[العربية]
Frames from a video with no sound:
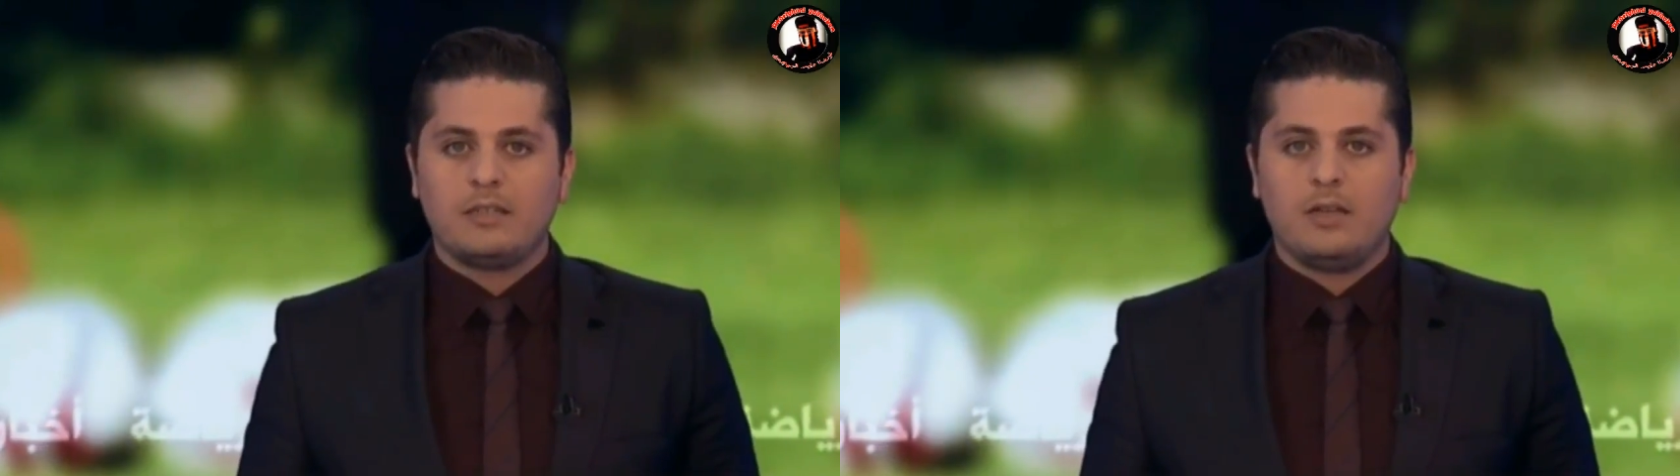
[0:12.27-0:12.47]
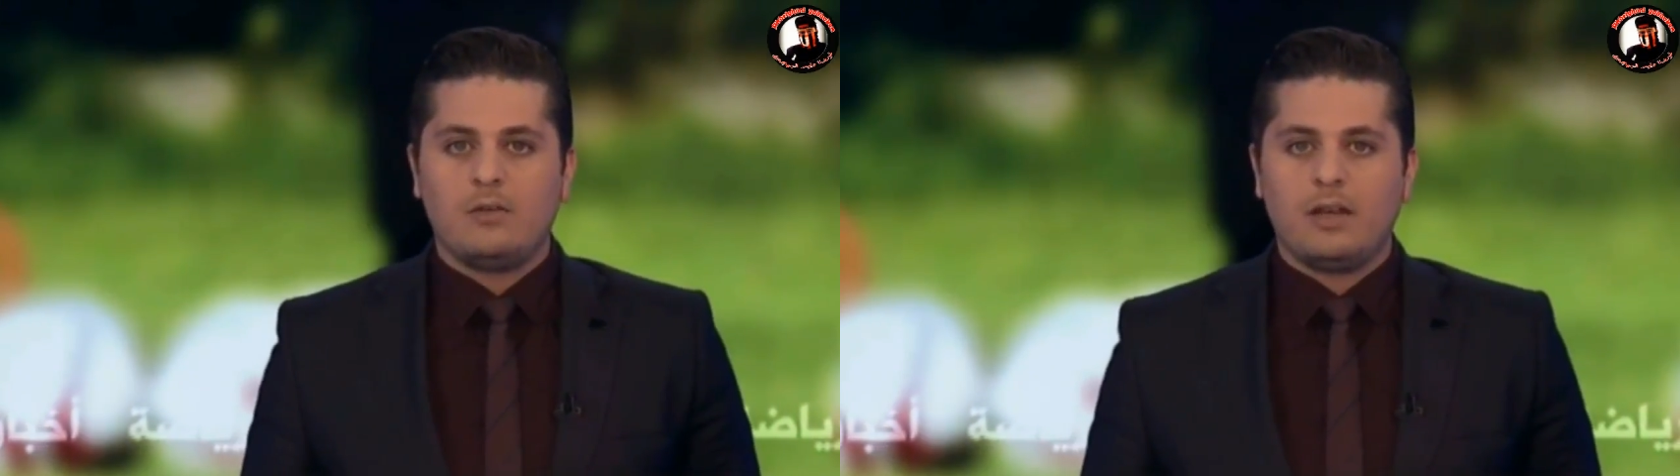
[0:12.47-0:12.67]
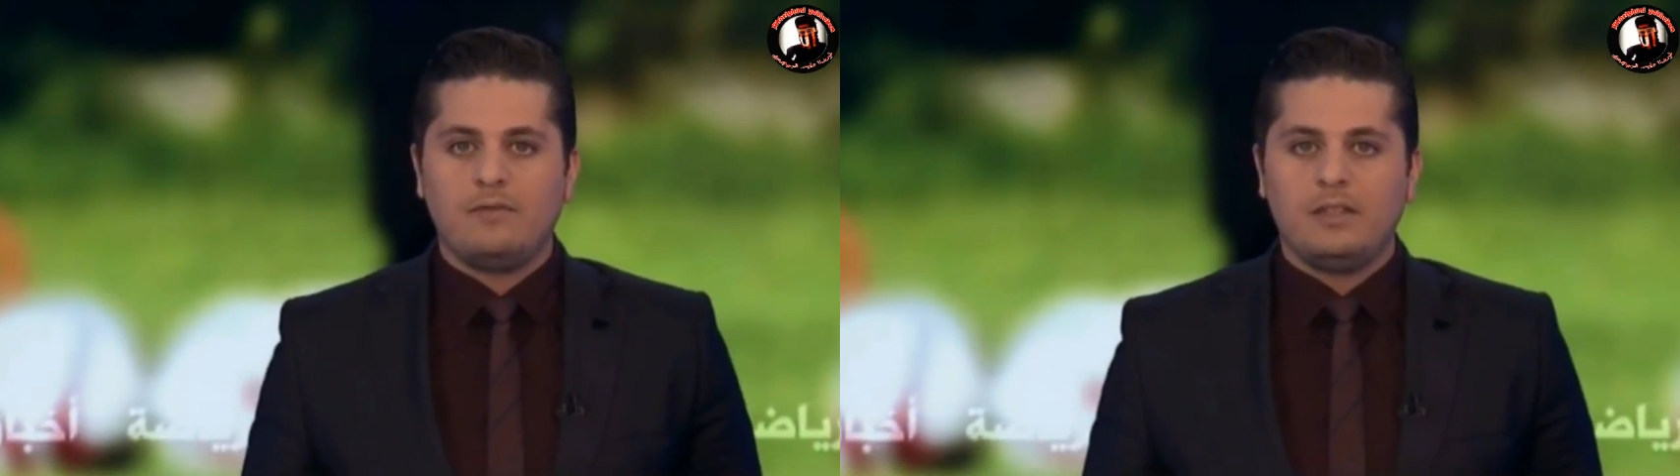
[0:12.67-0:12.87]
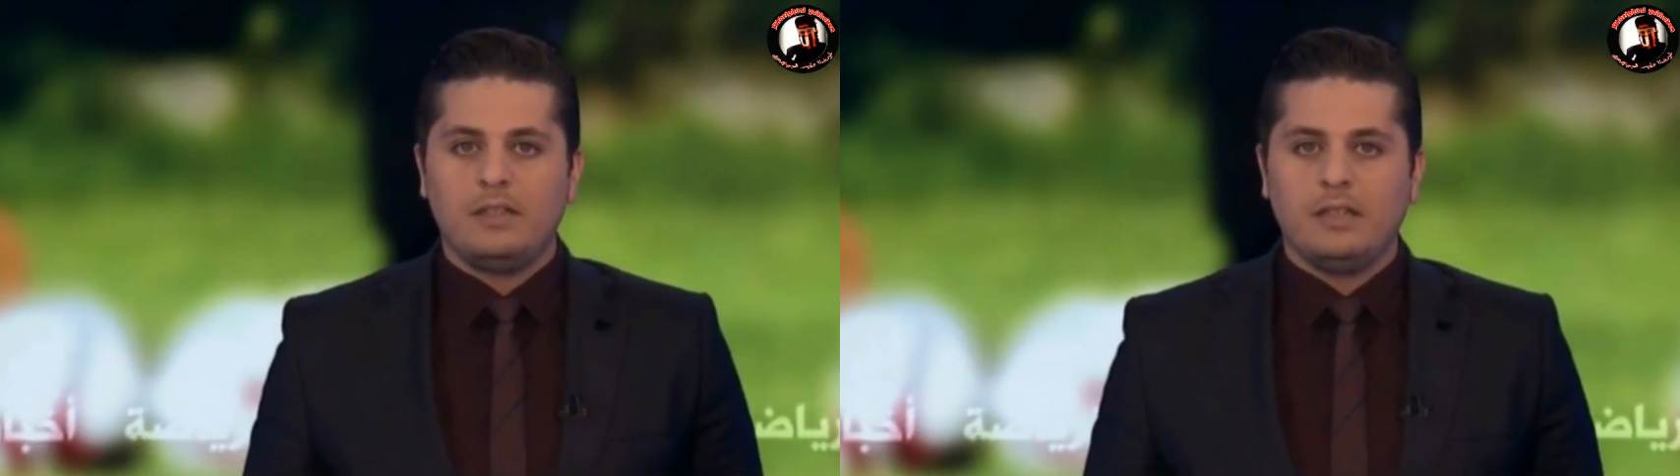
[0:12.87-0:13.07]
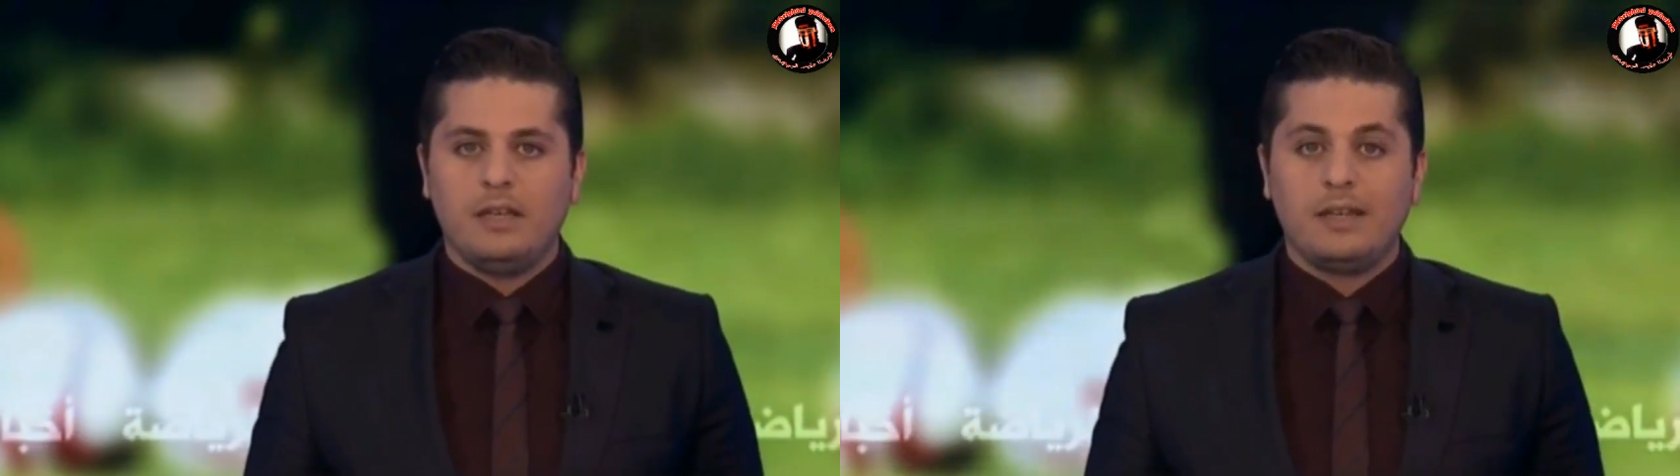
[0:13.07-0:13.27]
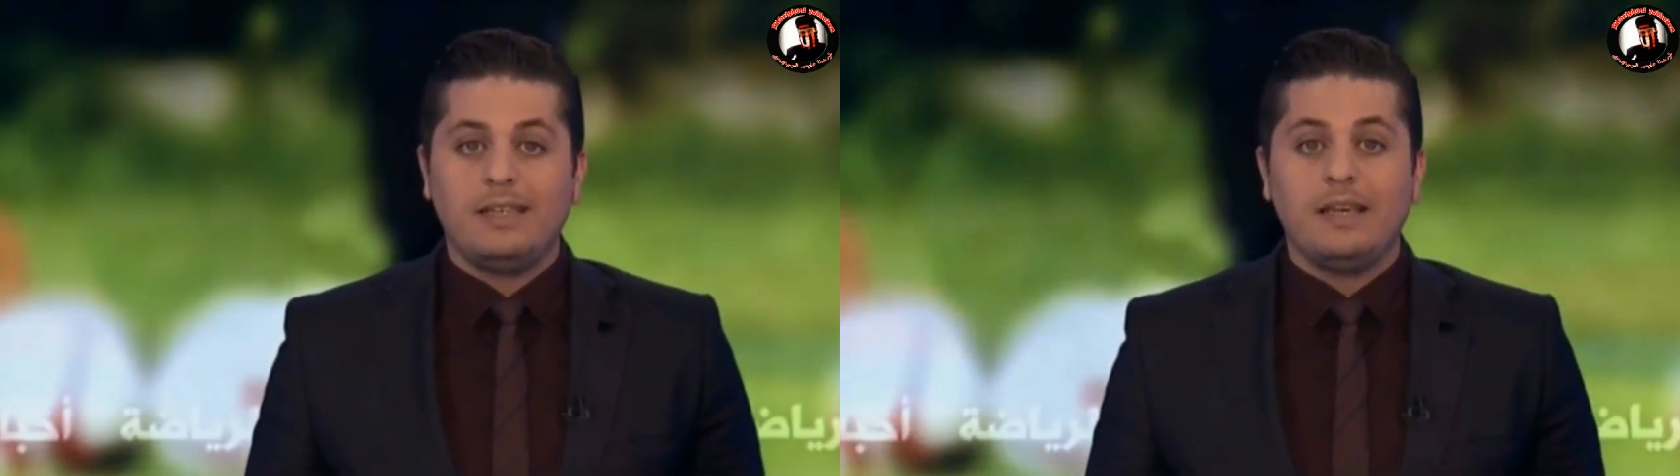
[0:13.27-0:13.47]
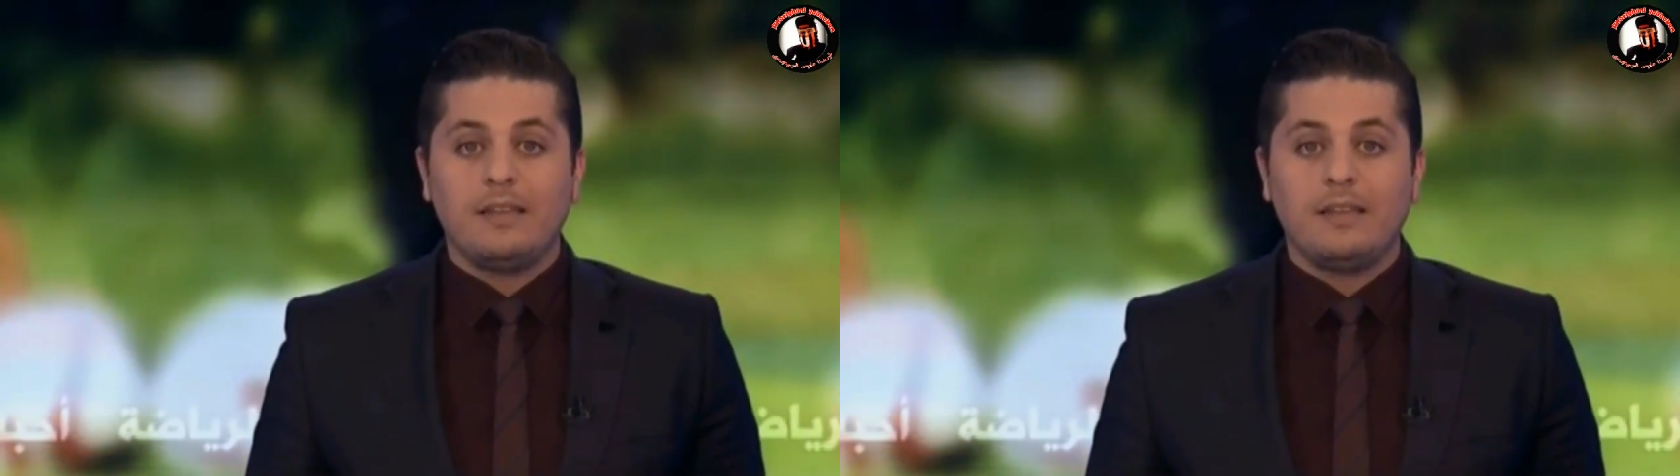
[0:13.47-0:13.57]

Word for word: الثورة في الديار